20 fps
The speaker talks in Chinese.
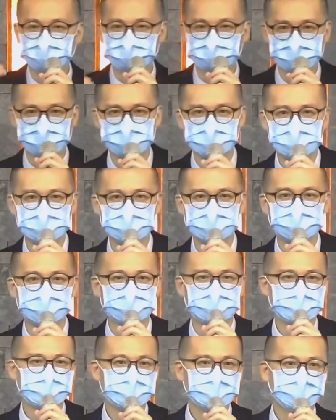十
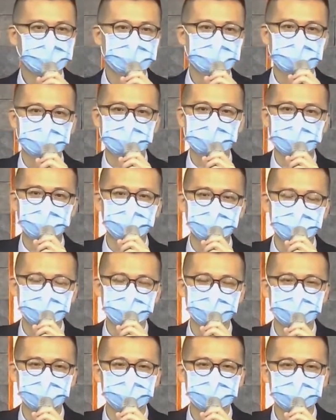诫，或者到
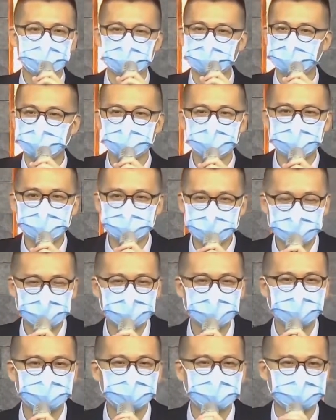于可能立位
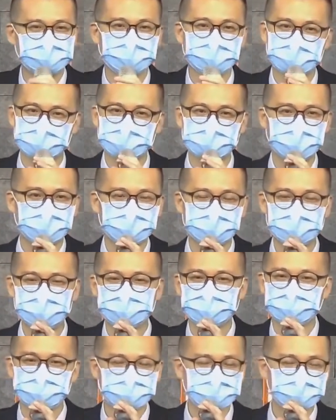记里面所提到的那
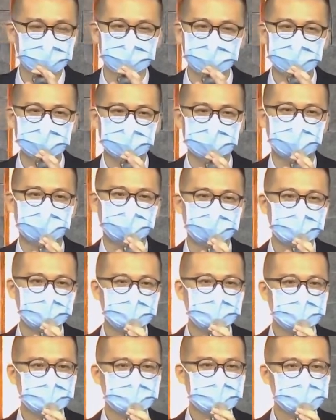许多的规条，
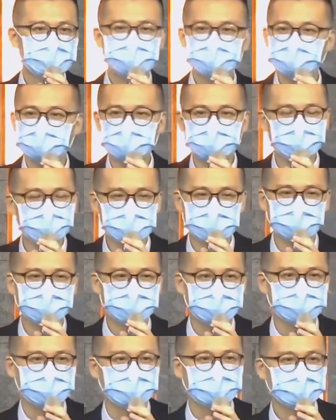这些他都清
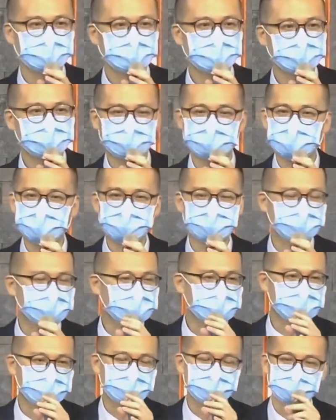楚，所以他说
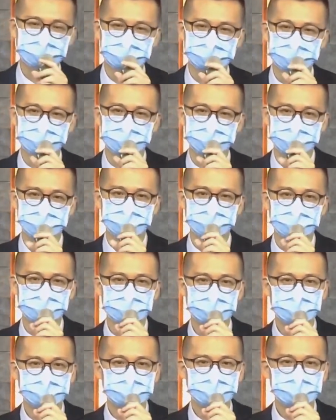这些我都守住了。
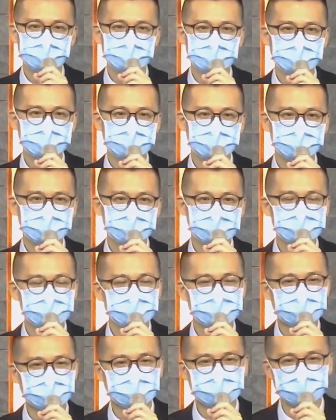可是，
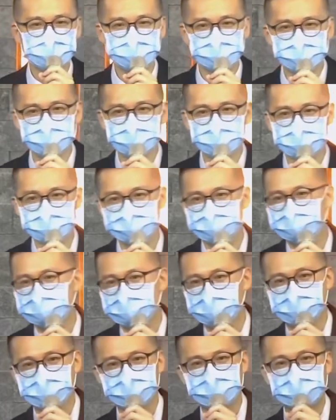当耶稣提出一
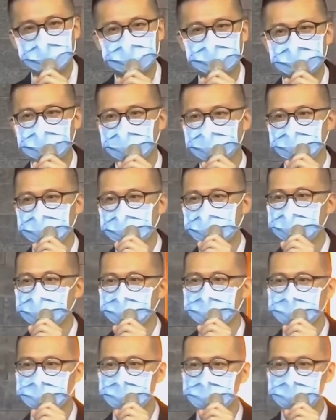个更大的挑
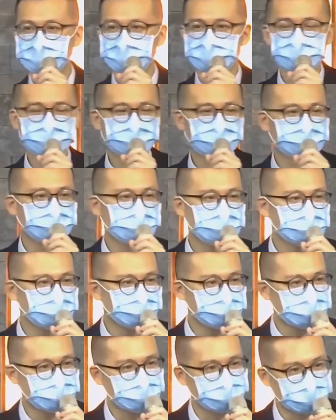战：“你是否愿意
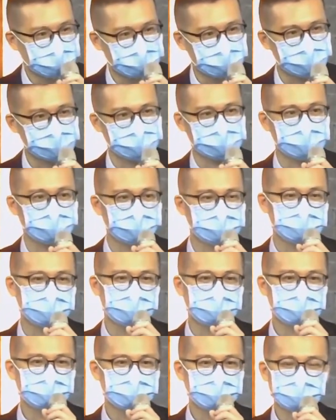变卖你所有的
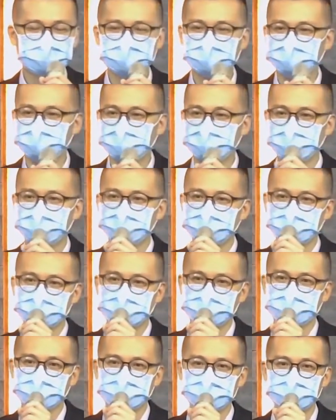来跟随我的
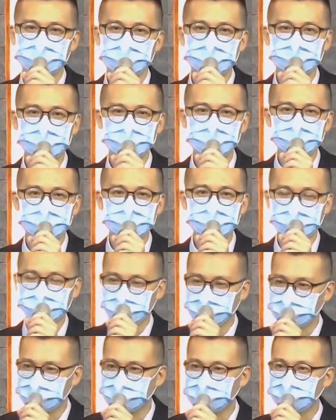时候”，他
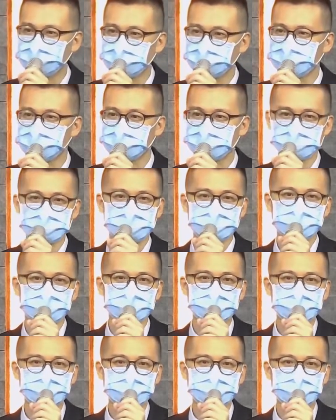却忧忧愁愁的走了。